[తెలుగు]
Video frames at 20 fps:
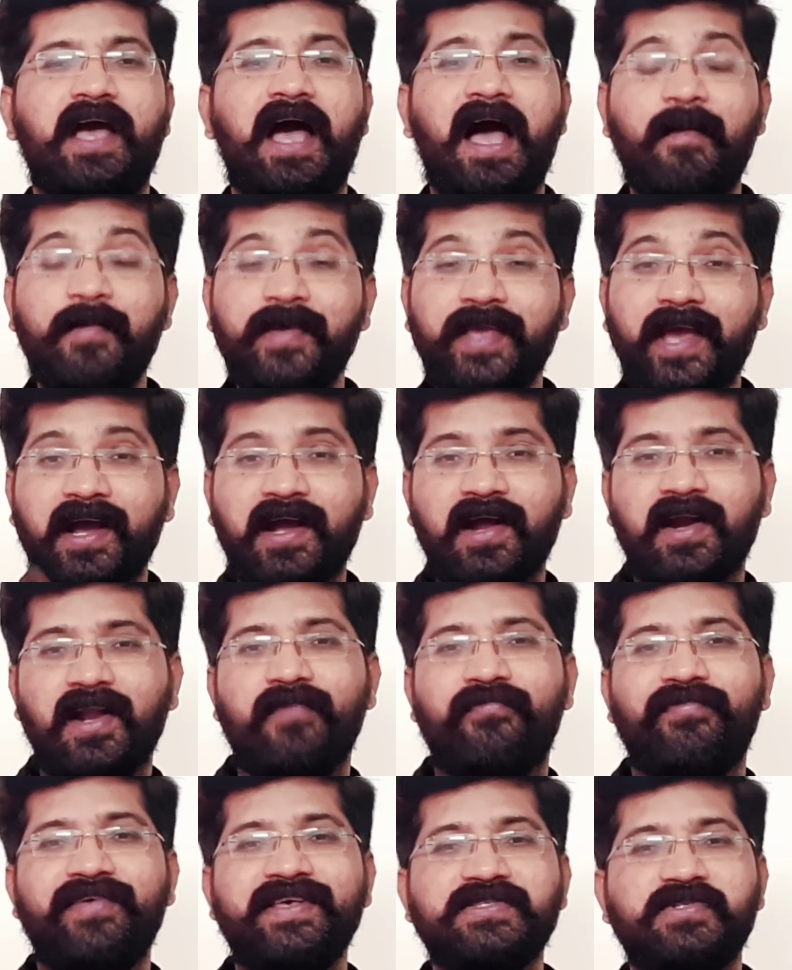ఆమె ఎక్కడ
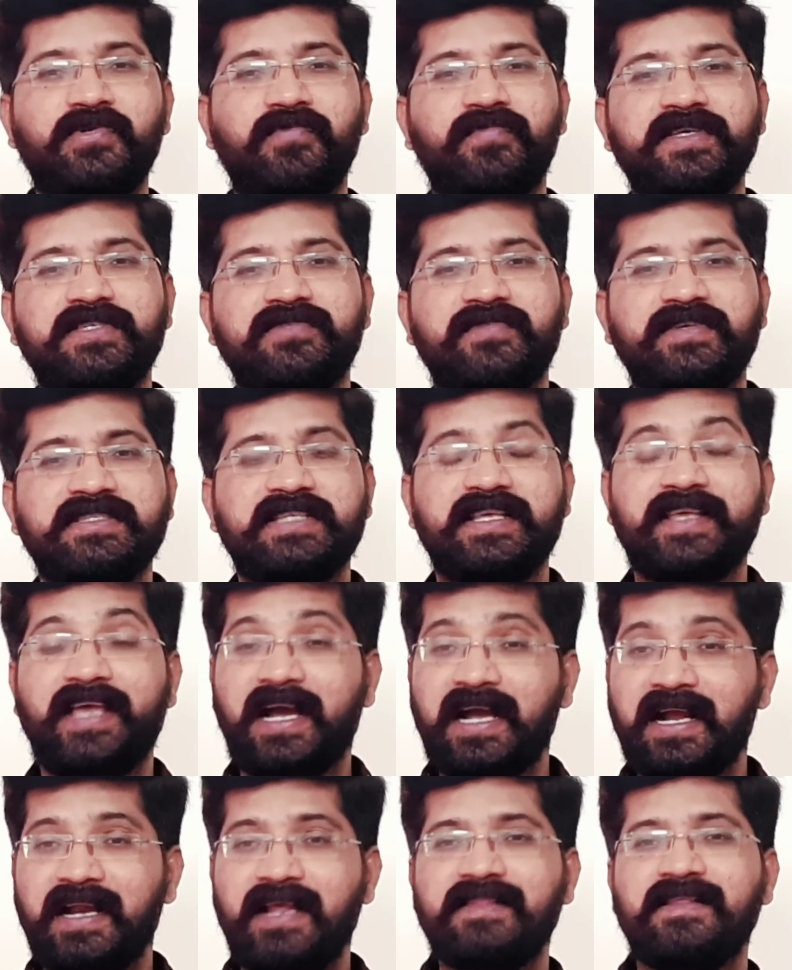ఫేస్ టు ఫేస్ వస్తే
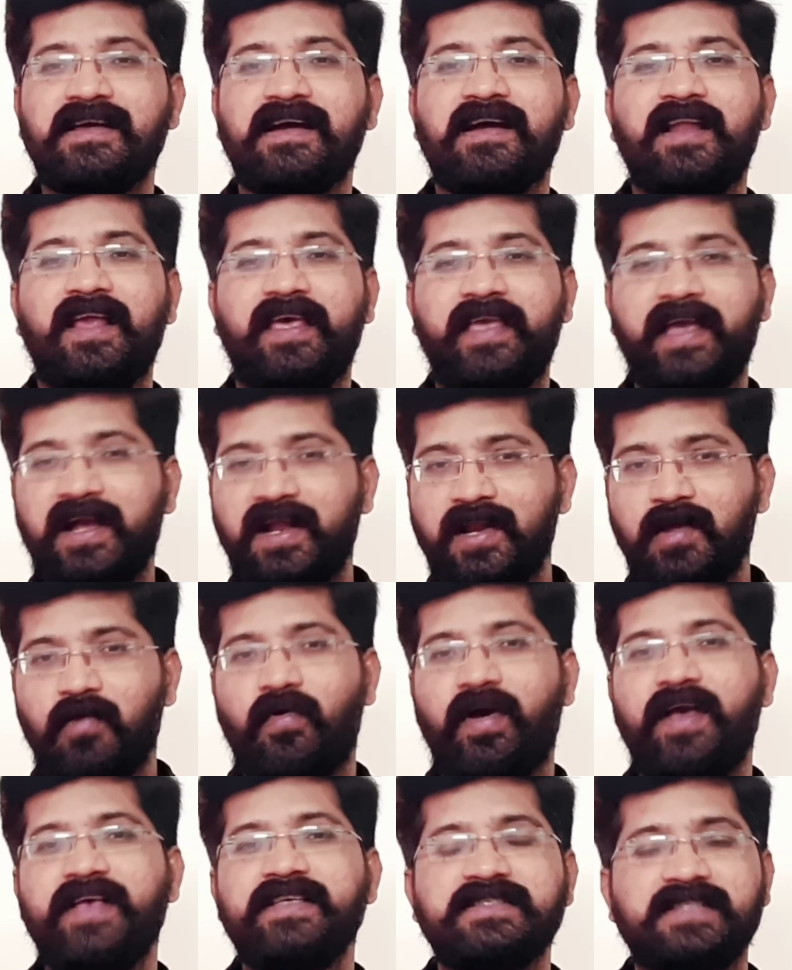ఎక్కడ తగ్గలే ఎక్కడ
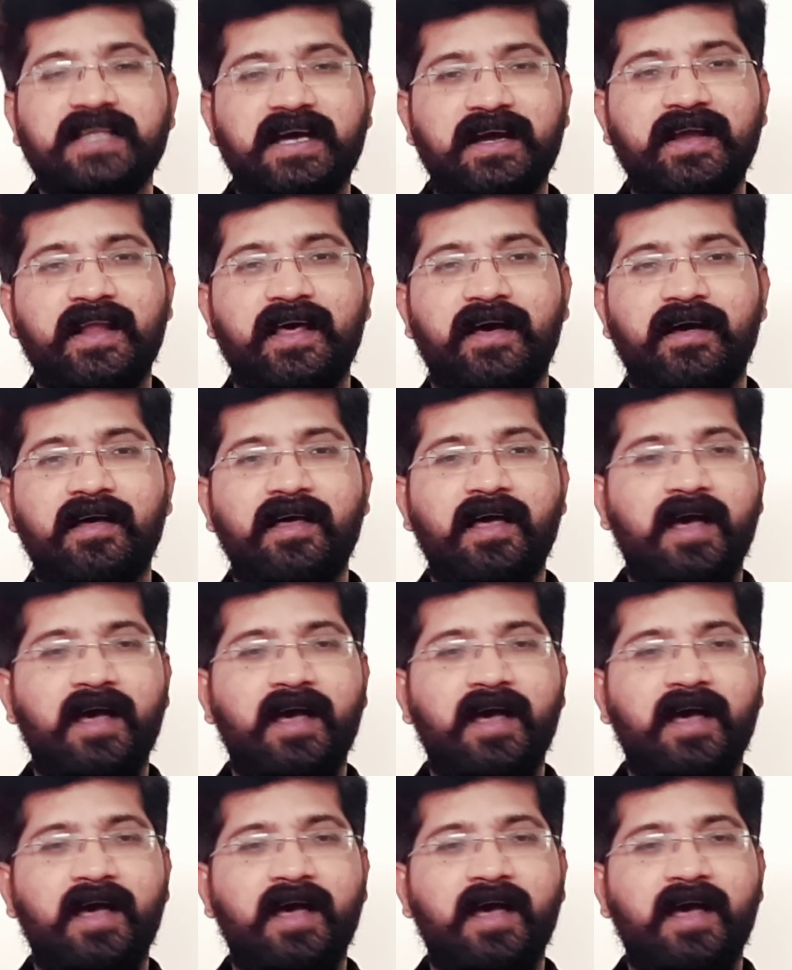వాయిస్ తగ్గలే